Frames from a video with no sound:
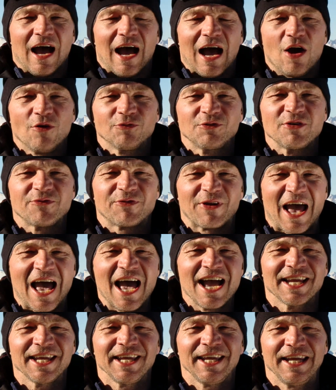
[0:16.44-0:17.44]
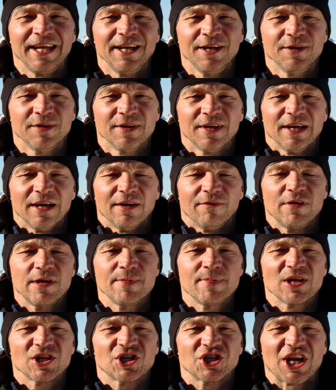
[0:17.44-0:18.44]
Auf die Frage hin,
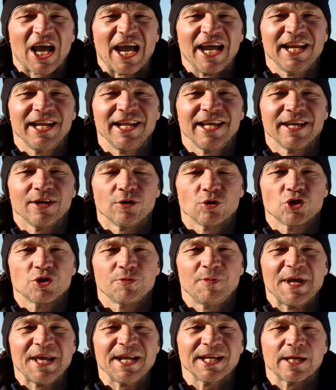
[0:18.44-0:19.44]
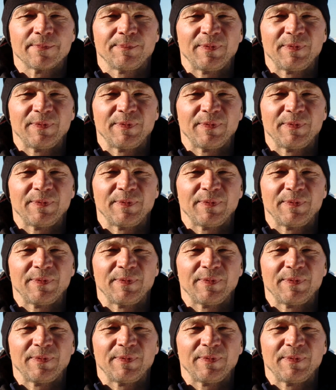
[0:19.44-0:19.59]
wie man steile und schwierige